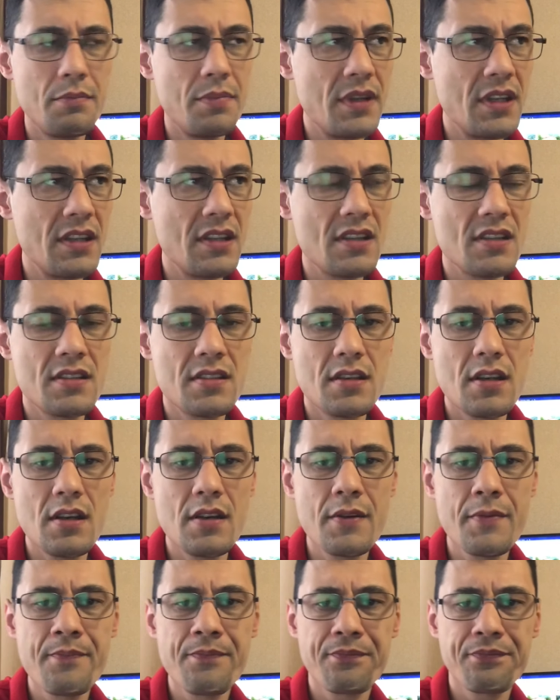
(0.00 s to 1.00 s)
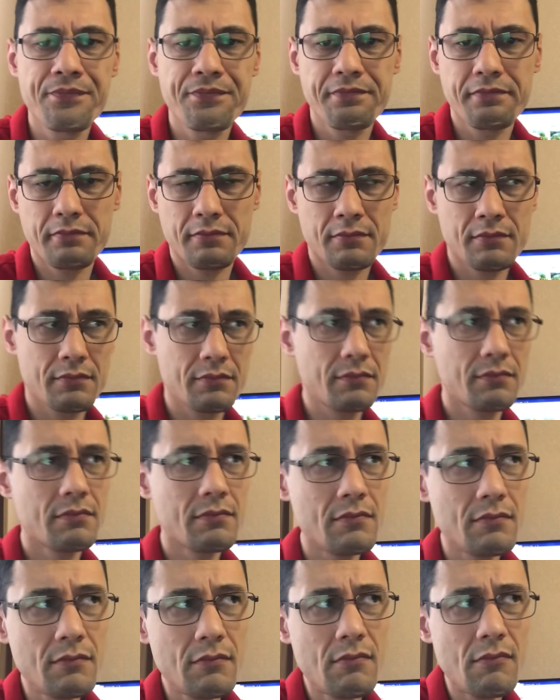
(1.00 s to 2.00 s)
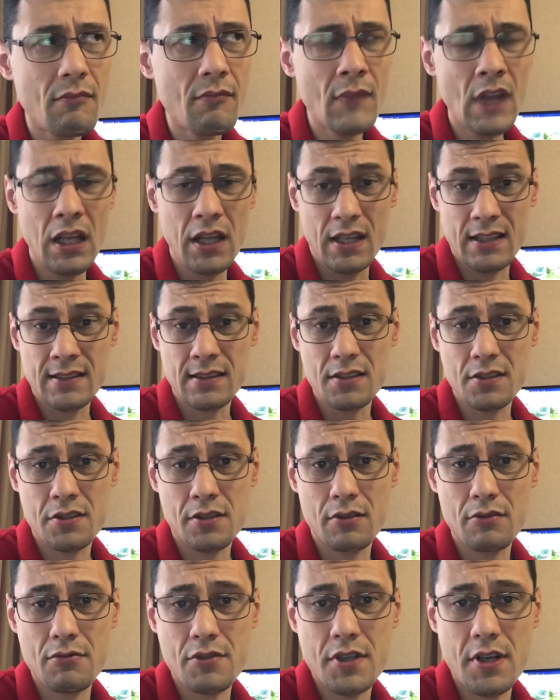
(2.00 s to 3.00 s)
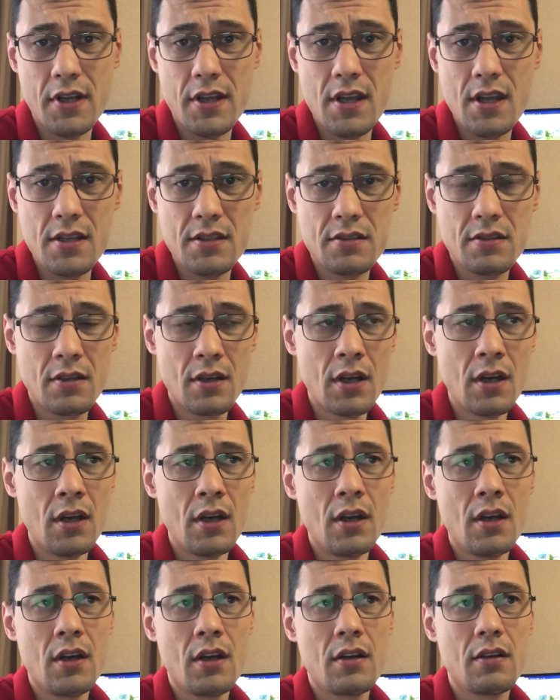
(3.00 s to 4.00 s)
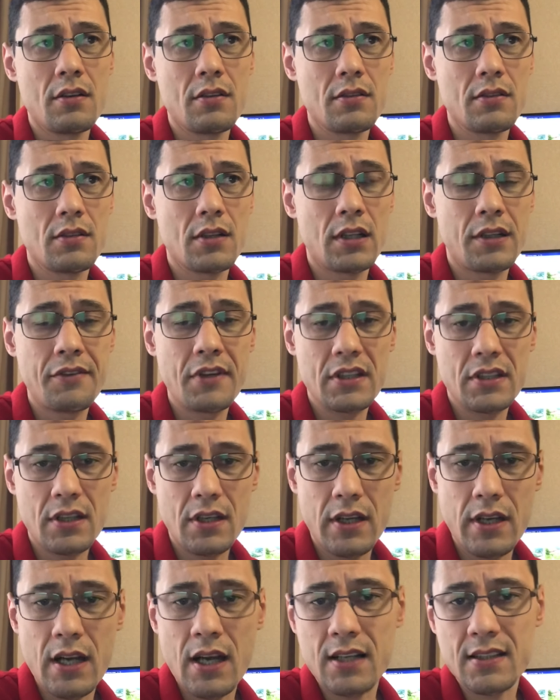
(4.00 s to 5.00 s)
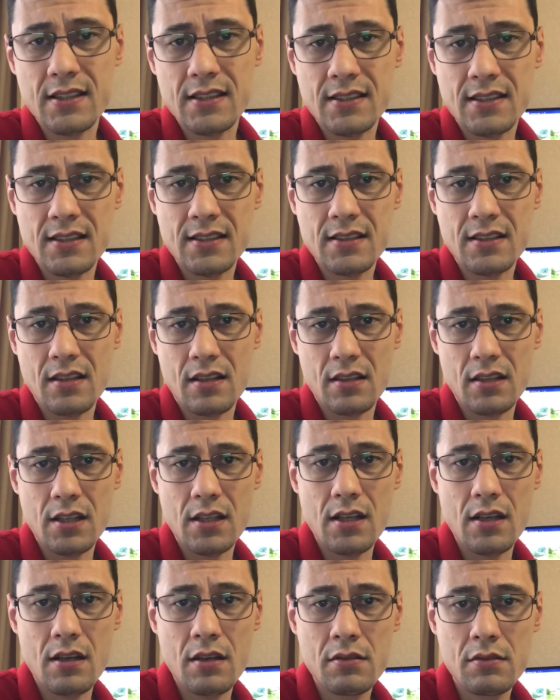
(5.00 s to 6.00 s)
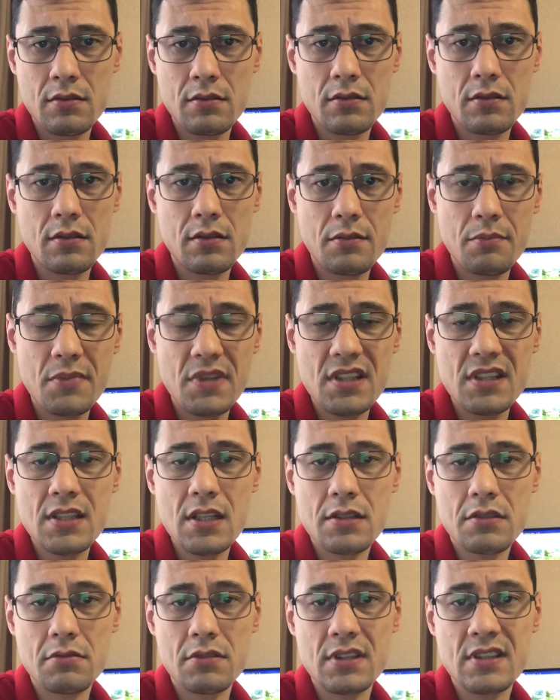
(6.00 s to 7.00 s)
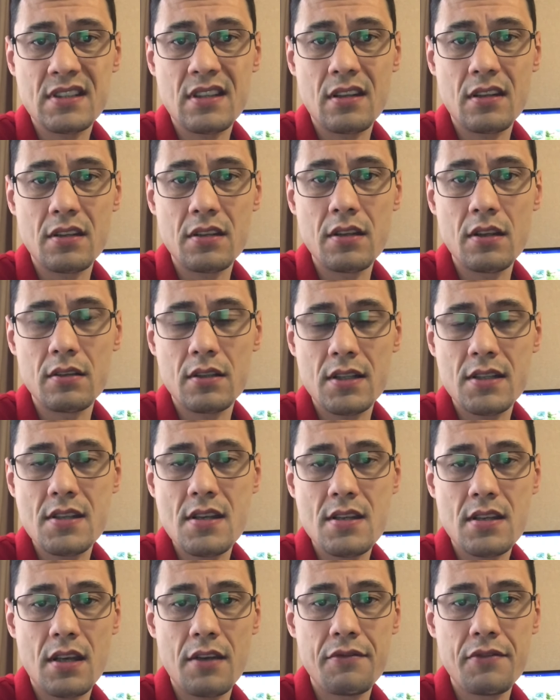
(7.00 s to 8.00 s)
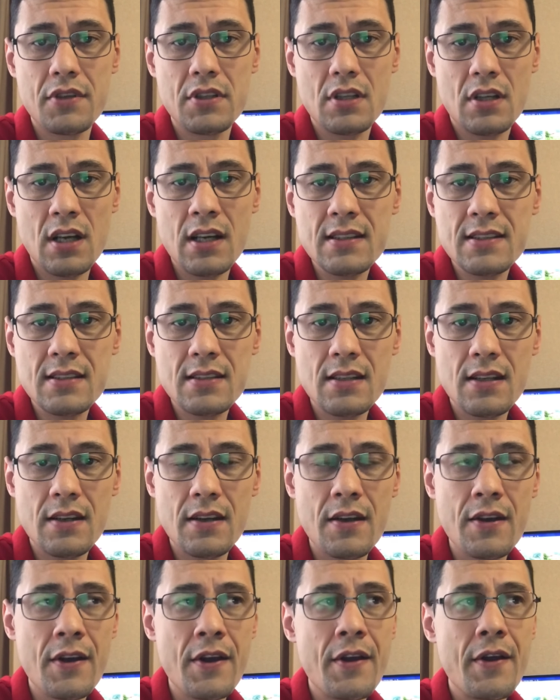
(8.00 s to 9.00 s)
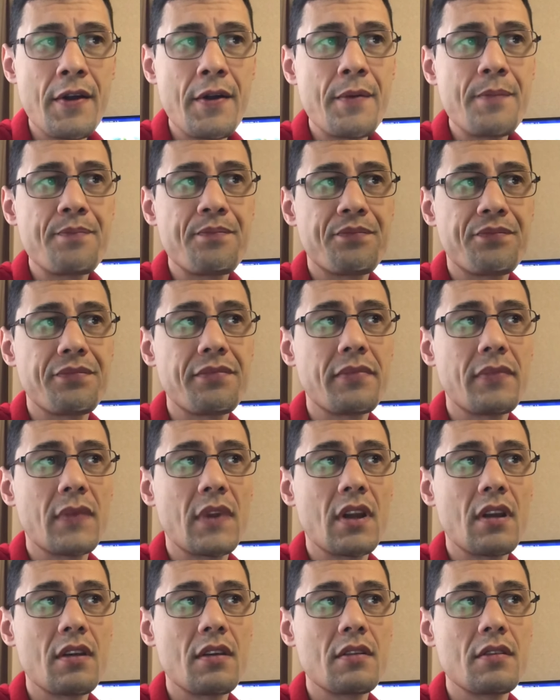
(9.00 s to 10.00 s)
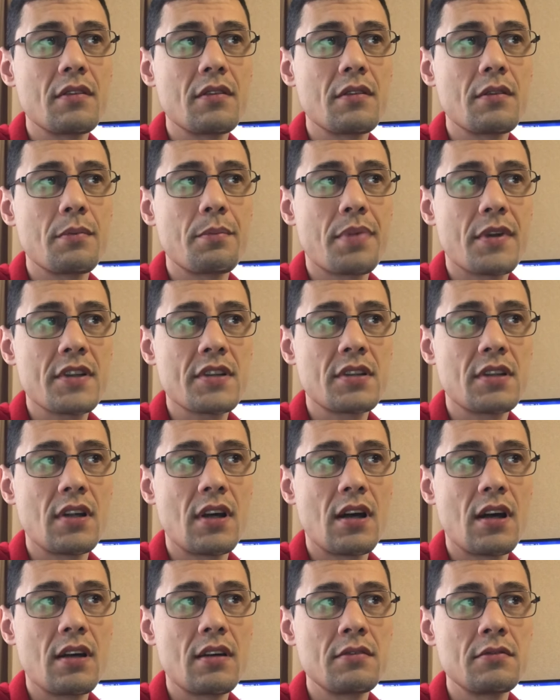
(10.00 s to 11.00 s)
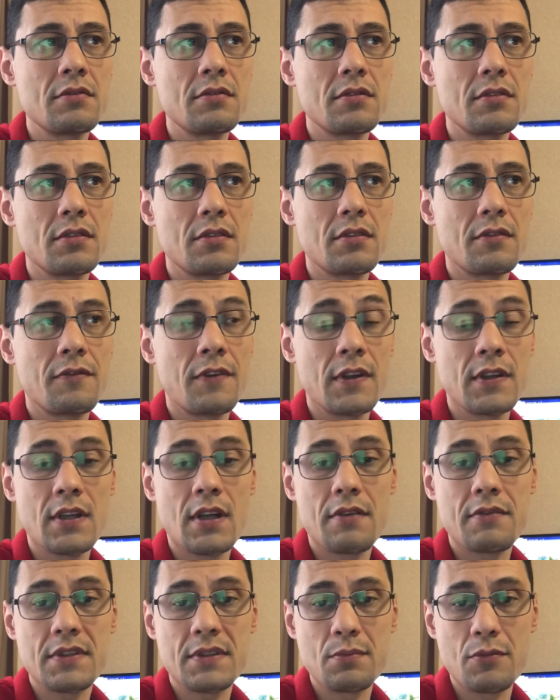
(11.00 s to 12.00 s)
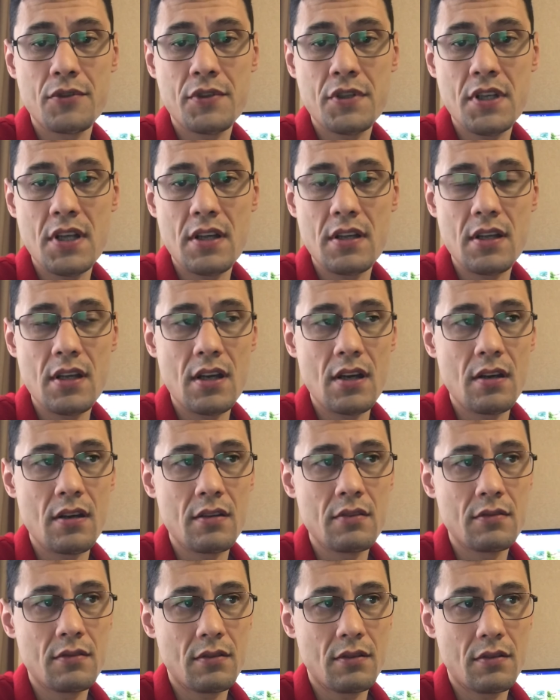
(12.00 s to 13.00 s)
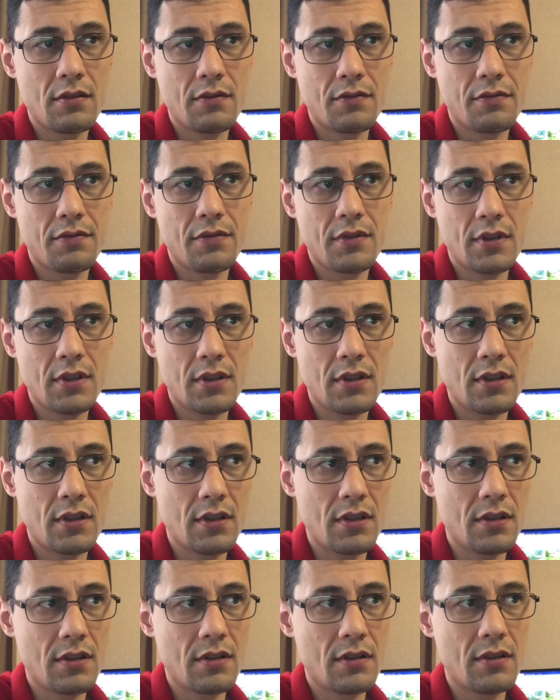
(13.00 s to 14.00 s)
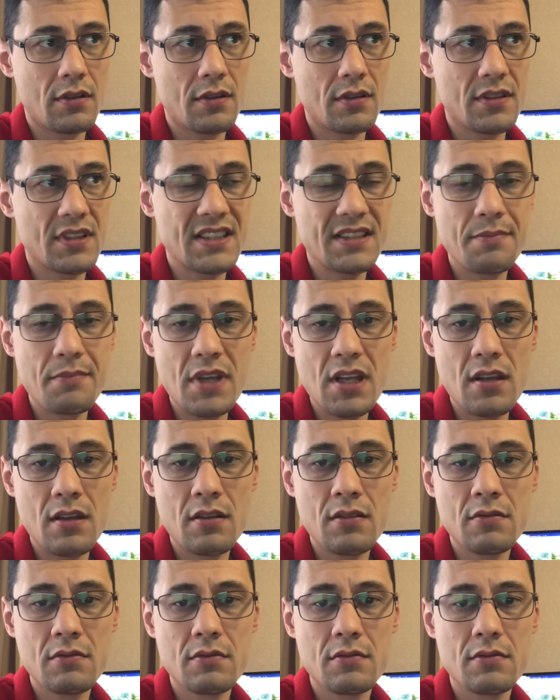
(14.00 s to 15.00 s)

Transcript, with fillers: перенести. Я слышал, уже есть э, ответная реакция со стороны э, Министерства иностранных дел Российской Федерации. Э, прошла волна возмущения в СМИ,